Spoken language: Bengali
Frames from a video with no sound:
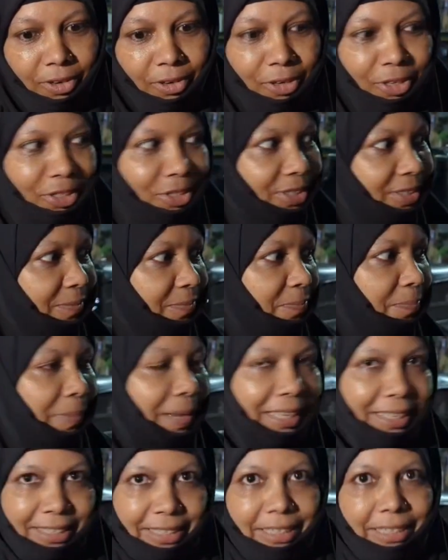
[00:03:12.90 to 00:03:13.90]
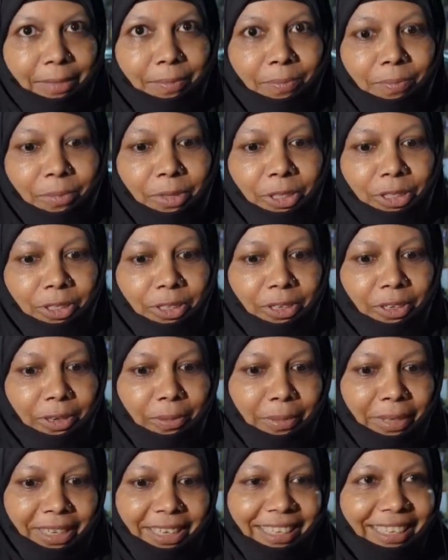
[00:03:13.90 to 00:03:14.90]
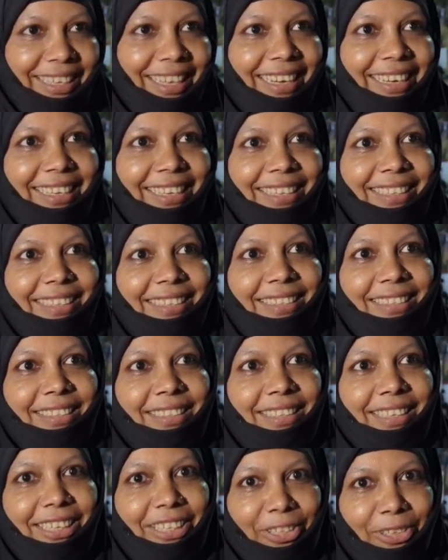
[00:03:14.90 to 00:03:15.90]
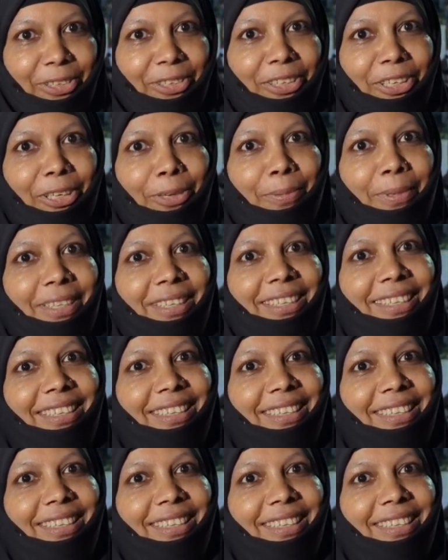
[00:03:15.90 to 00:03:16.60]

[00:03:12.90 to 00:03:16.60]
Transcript: ওর পাঁচ বছর হবে কিনা জানি না এতটুকুই হবে